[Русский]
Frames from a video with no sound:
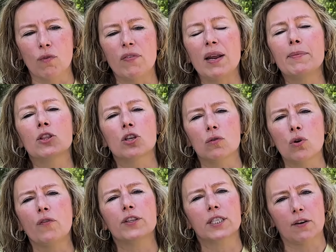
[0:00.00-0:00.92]
Во время
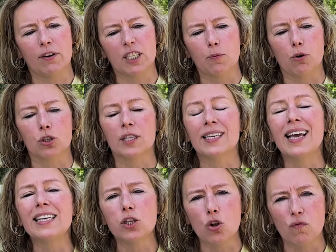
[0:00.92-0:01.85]
интервью офицер вас спросит,
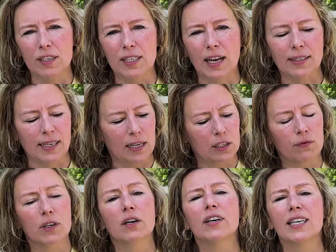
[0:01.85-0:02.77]
есть ли у вас доказательства,
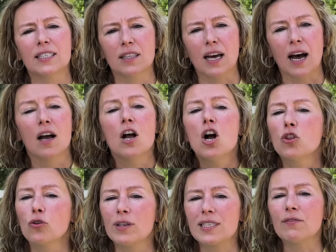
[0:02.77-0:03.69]
вы говорите «да».
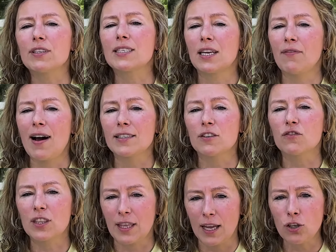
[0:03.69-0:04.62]
Но если вы застреваете в
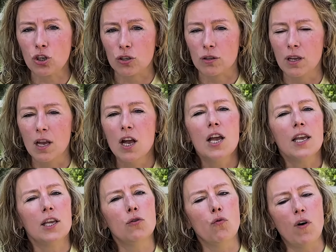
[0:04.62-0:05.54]
детеншн,
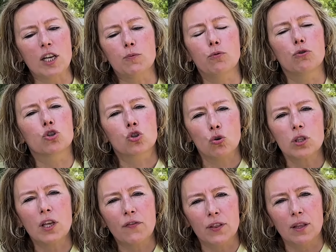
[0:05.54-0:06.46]
и у вас будет суд,
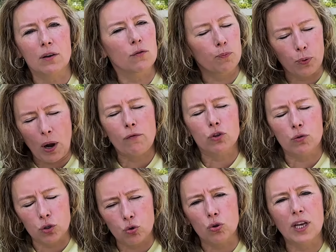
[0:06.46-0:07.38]
до э, прям
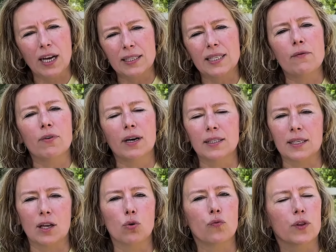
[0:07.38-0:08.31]
вот суд до самого
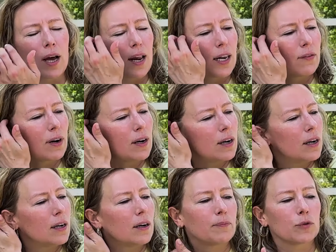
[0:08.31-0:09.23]
конца, до финального,
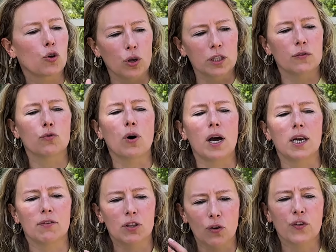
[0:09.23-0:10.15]
а, до
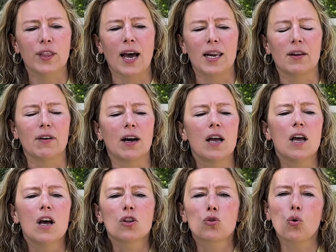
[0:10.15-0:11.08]
индивидуального, до финального,
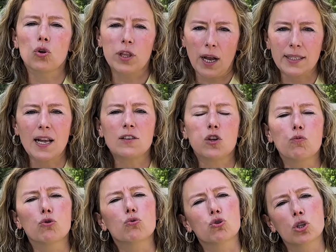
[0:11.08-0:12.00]
то доказательства
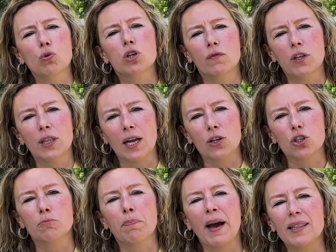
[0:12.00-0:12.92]
будут нужны уже в
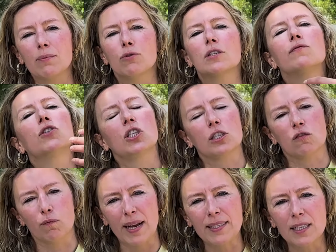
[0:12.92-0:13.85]
детеншн. Поэтому, если вы сейчас в
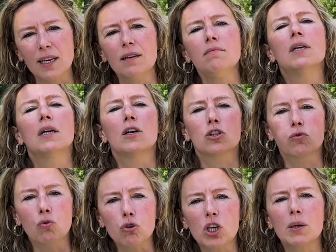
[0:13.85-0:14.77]
Мексике,
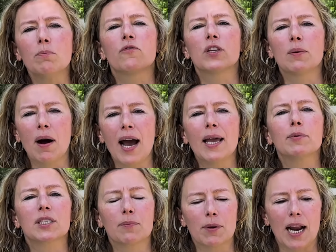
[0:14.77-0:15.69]
слушаем, внимаем,
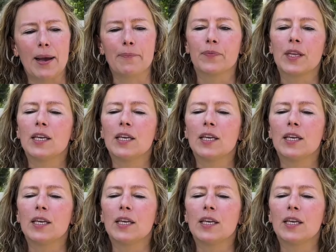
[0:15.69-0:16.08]
собираем.